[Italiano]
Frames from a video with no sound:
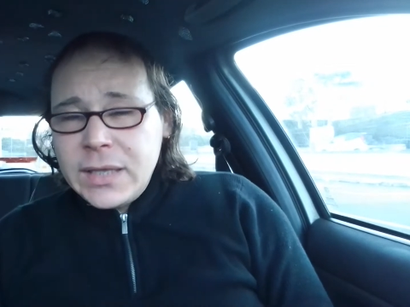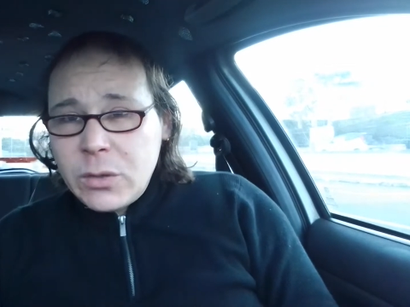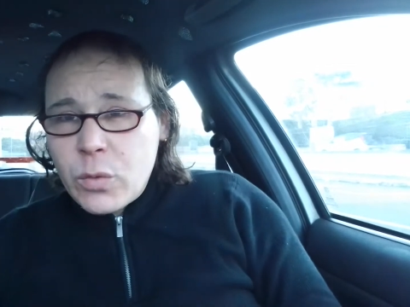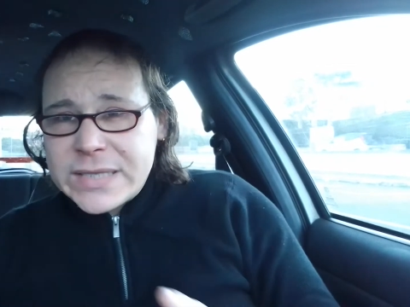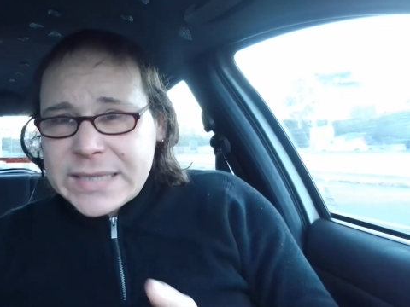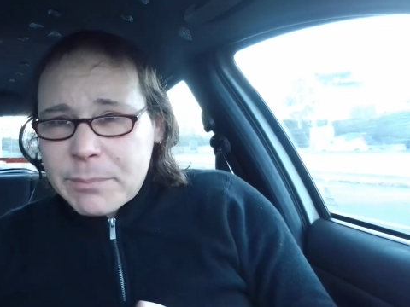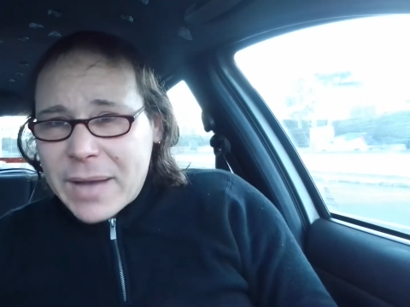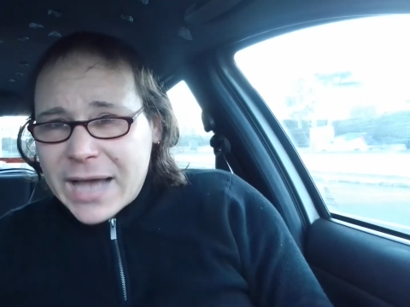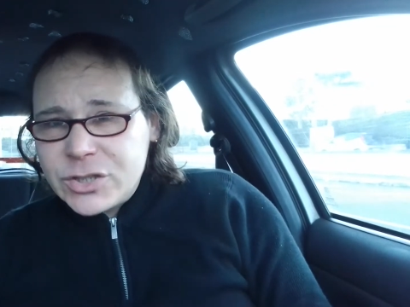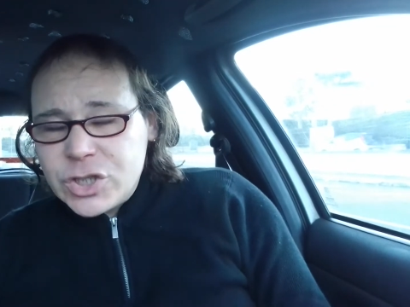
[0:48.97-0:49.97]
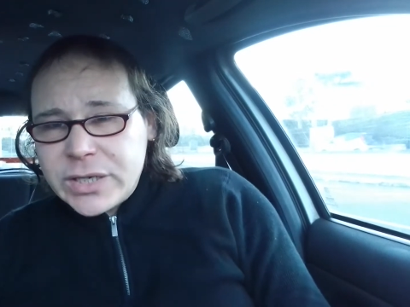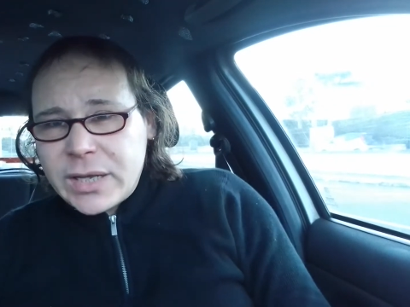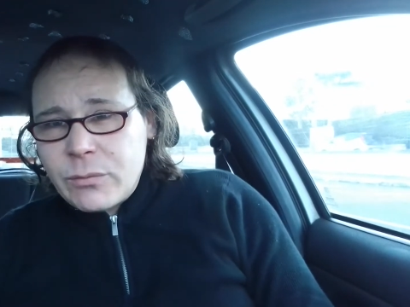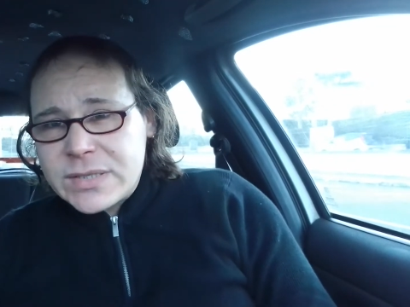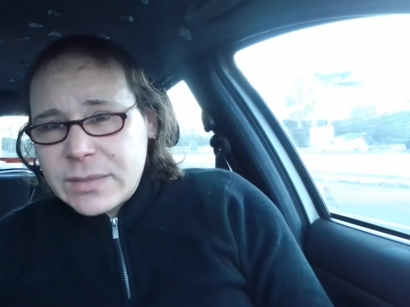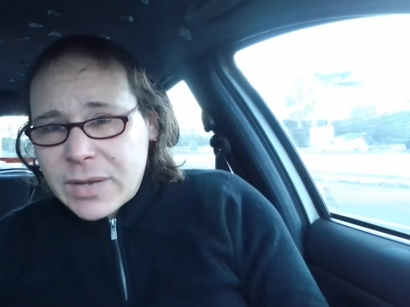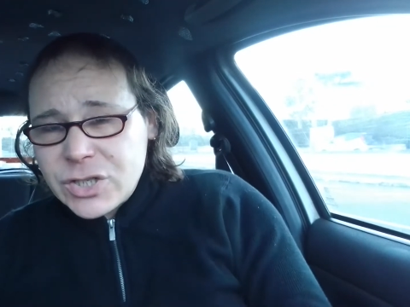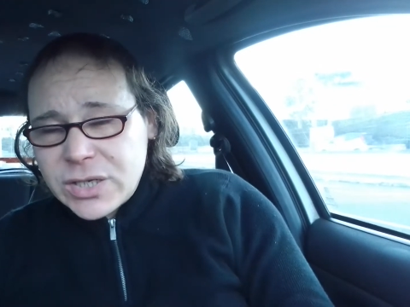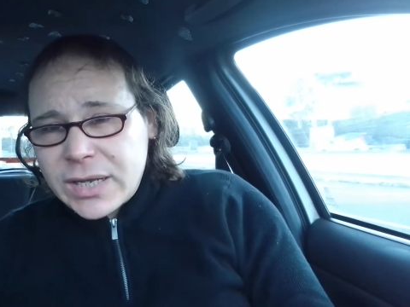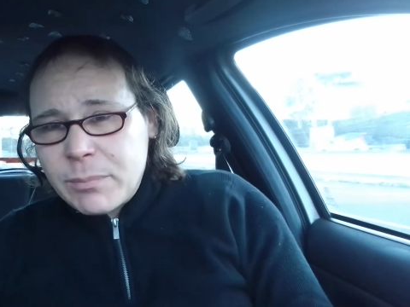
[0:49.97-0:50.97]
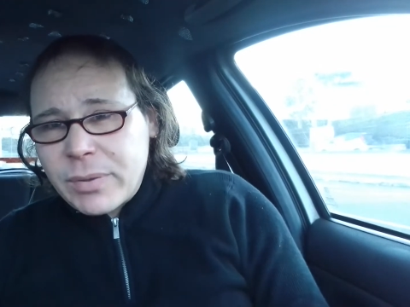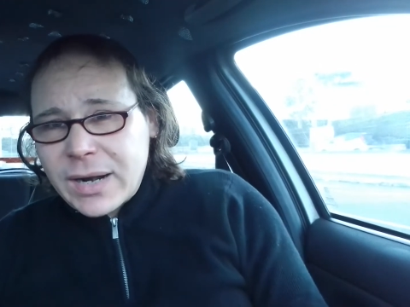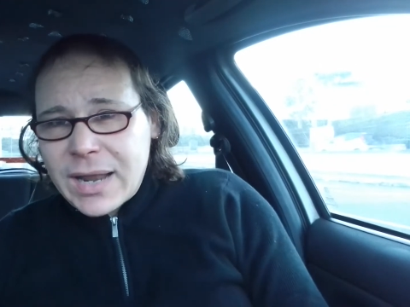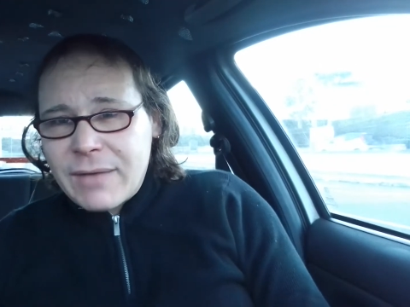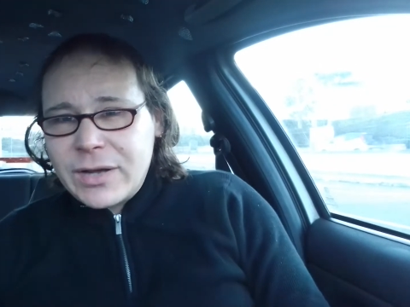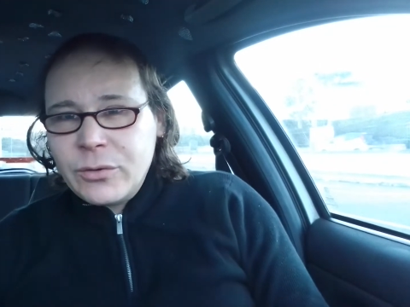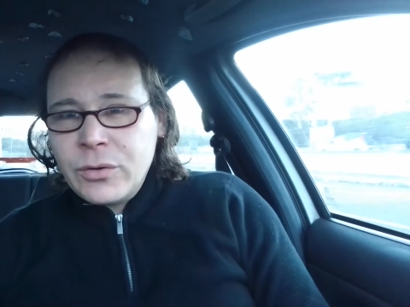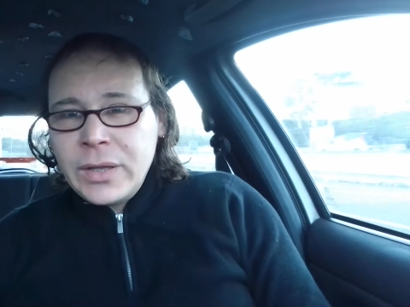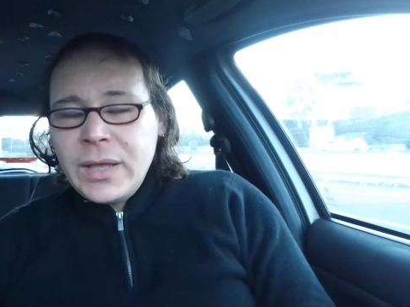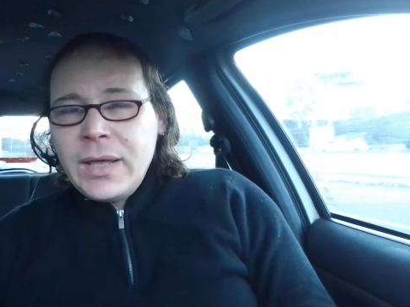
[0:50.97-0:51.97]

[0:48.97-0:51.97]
in queste pagine, in queste pagine che parlavano